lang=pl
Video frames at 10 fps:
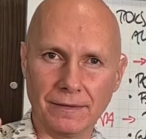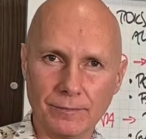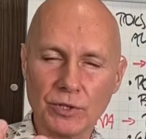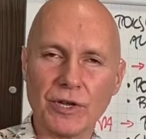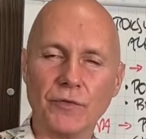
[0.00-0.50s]

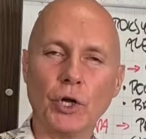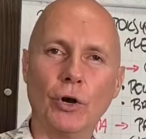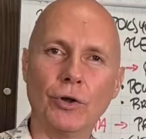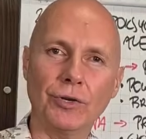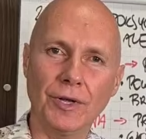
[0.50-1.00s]
brązowy
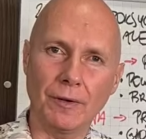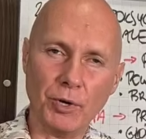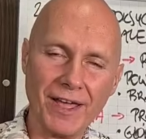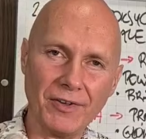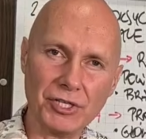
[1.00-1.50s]
kolor,
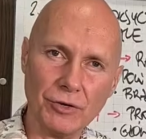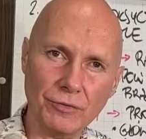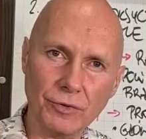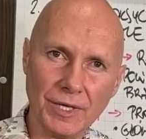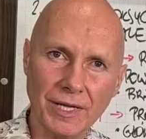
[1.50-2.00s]
pojawia
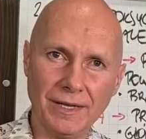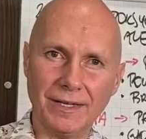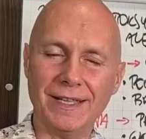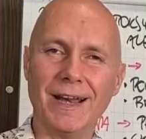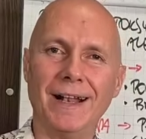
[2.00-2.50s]
się e,
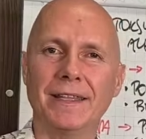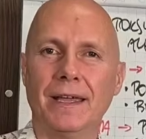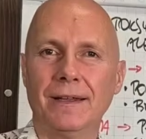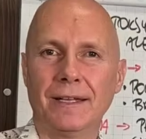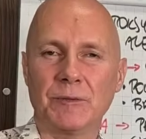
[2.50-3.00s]

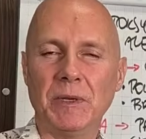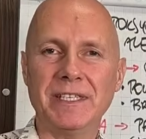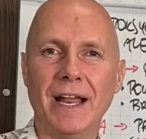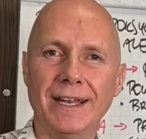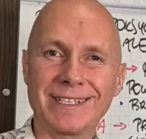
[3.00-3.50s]
generalnie
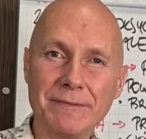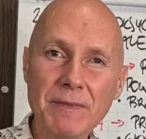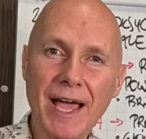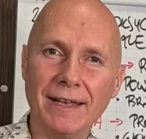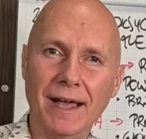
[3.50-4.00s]
specjalna
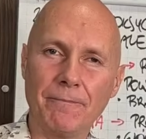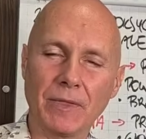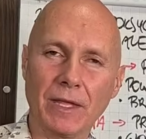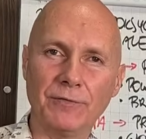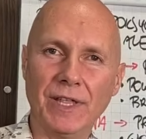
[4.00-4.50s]
zmiana
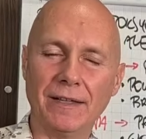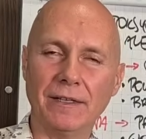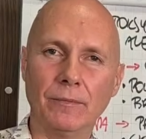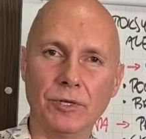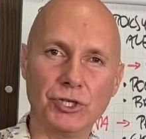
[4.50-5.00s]
w
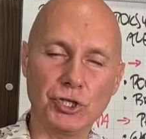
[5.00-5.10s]
danym,